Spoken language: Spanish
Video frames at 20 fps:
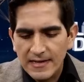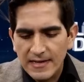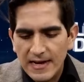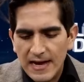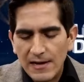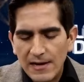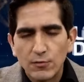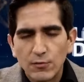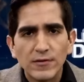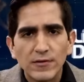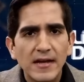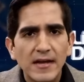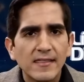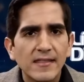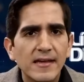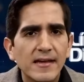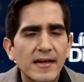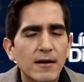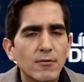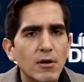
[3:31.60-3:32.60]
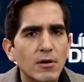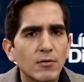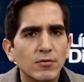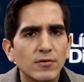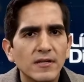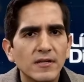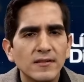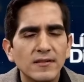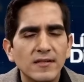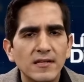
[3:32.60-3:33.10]
¿Alguna idea o
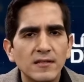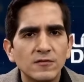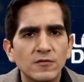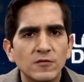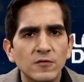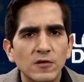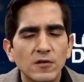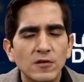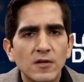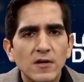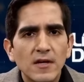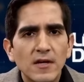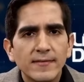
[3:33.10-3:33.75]
algún indicio